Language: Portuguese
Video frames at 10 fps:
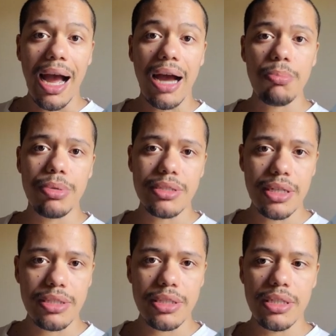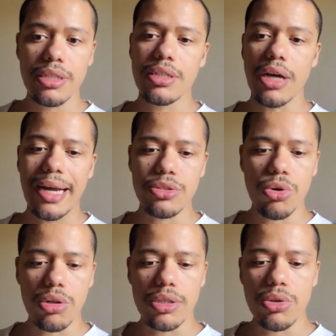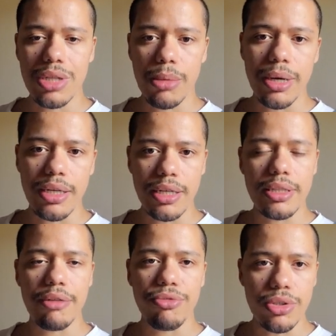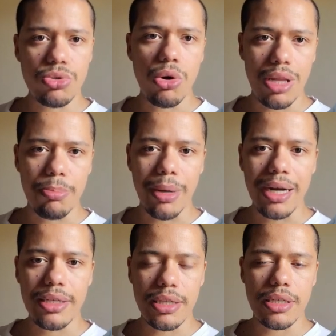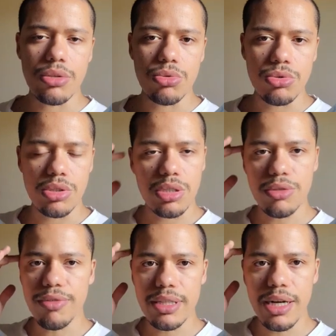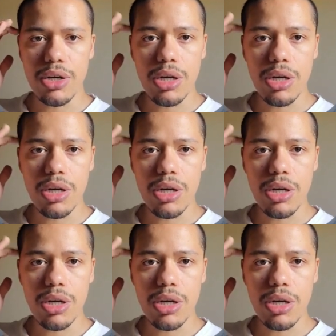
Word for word: apesar de que a escola que eu trabalhei, né, foi Escola Parque aqui no Distrito Federal,